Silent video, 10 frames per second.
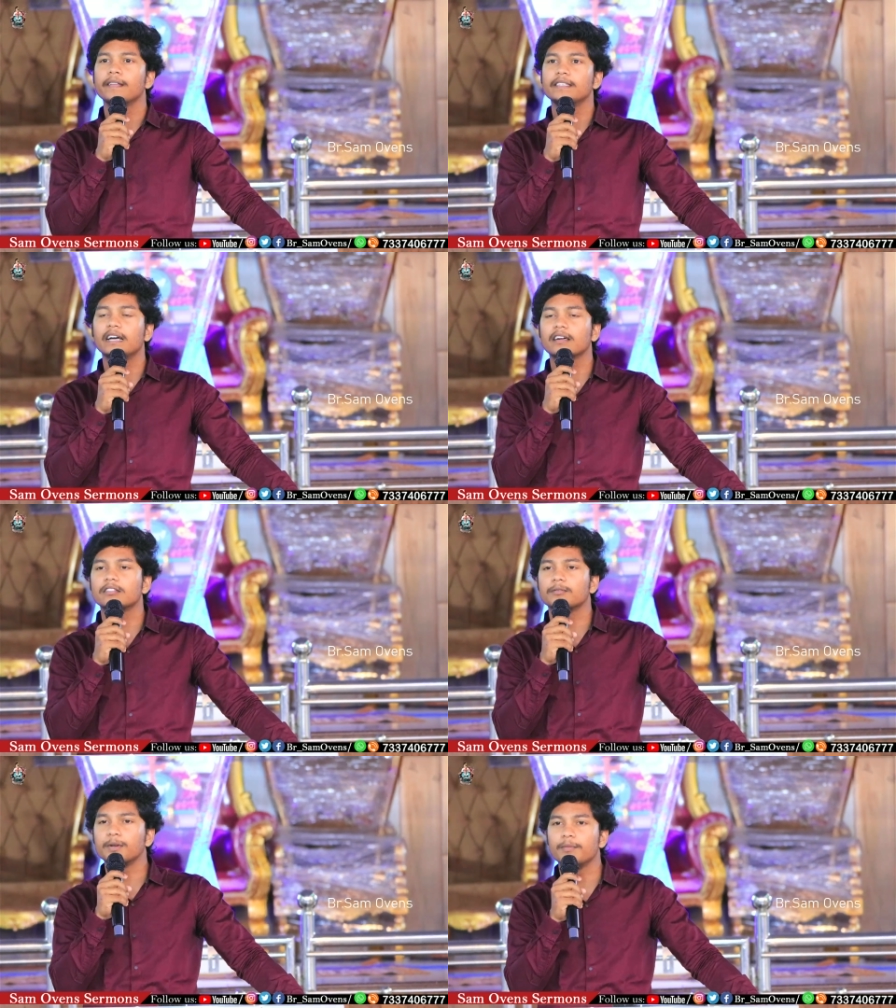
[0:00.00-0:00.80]

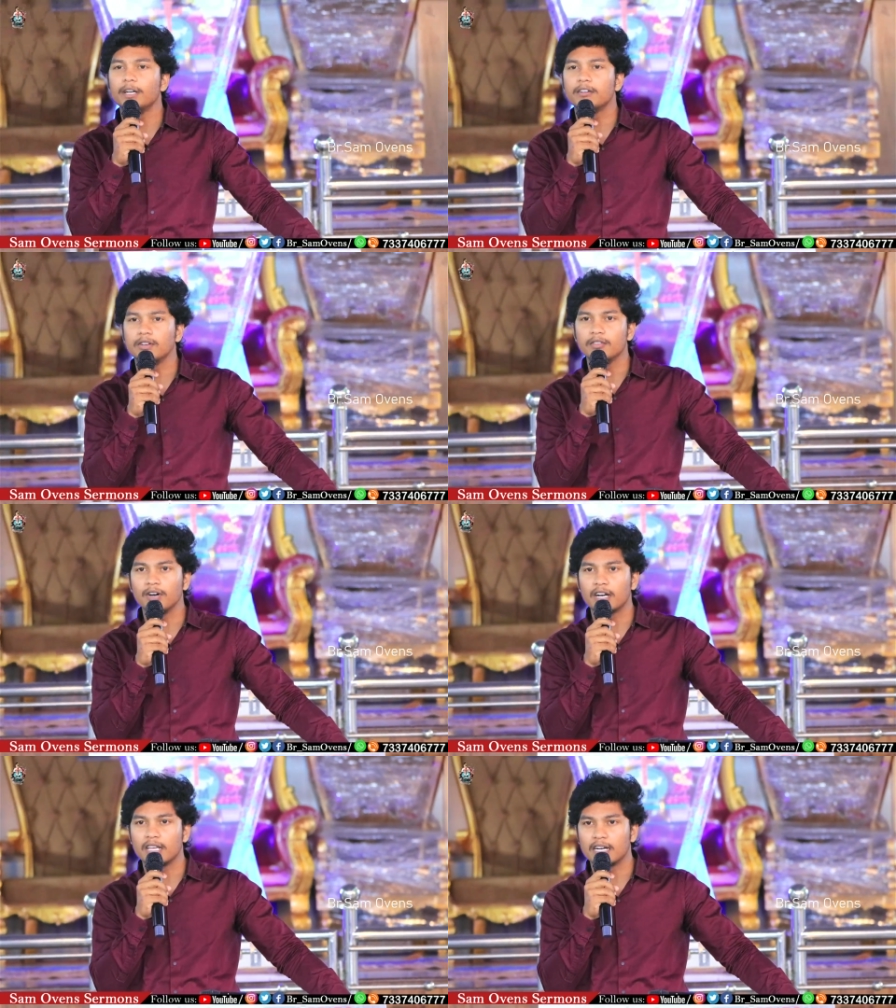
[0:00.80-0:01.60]
జాగ్రత్త ప్రేమైనటువంటి
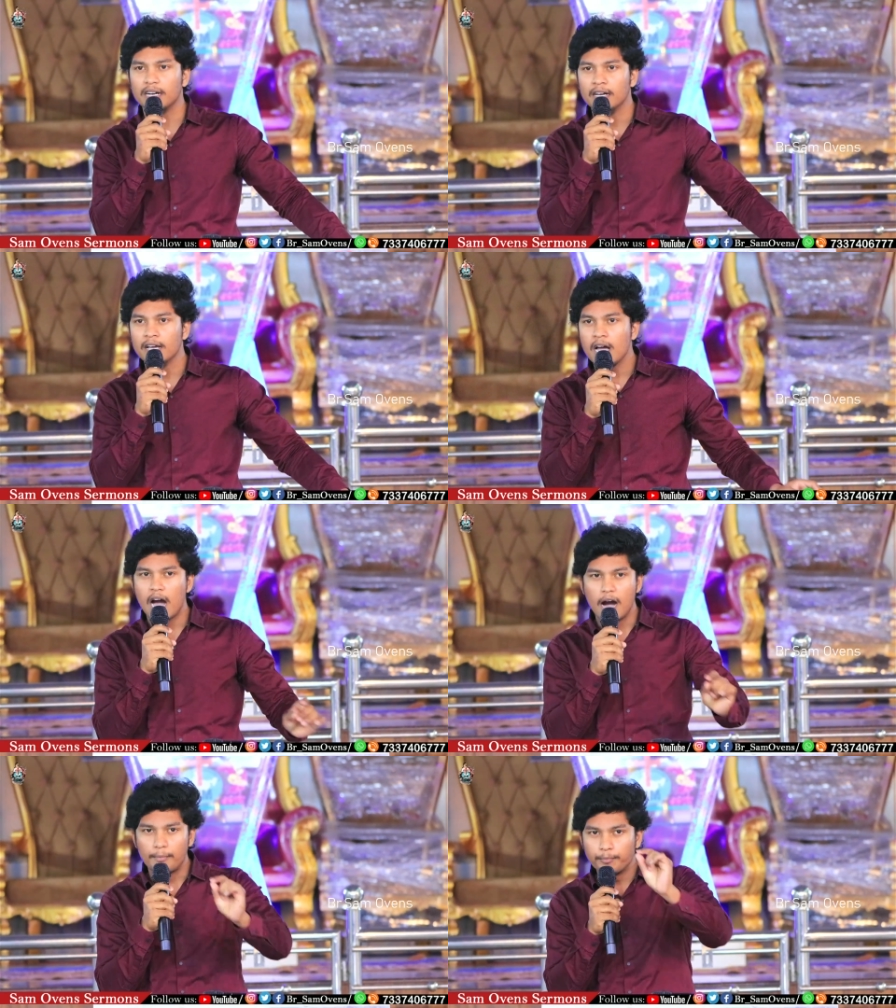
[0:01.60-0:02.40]
వారులారా ఆ